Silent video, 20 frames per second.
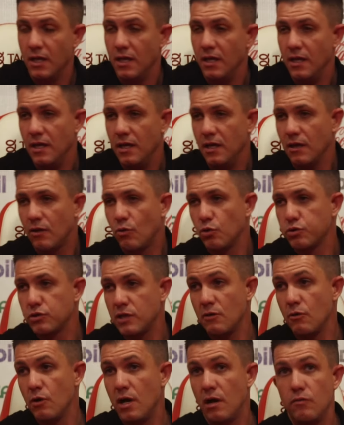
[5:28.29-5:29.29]
eh,
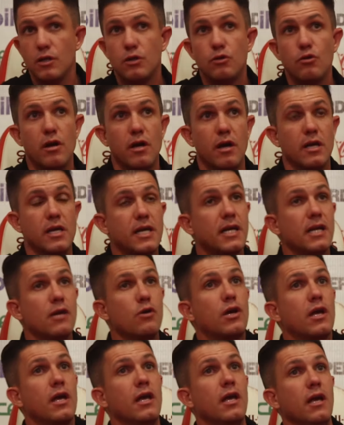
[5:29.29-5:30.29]
costando las victorias. Y
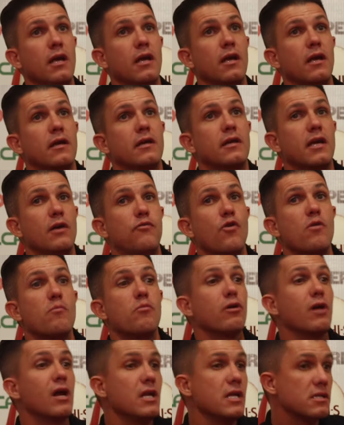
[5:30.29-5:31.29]
creo que, que
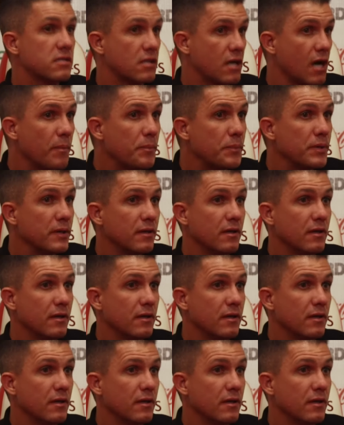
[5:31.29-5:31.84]
fuimos a la League Cup,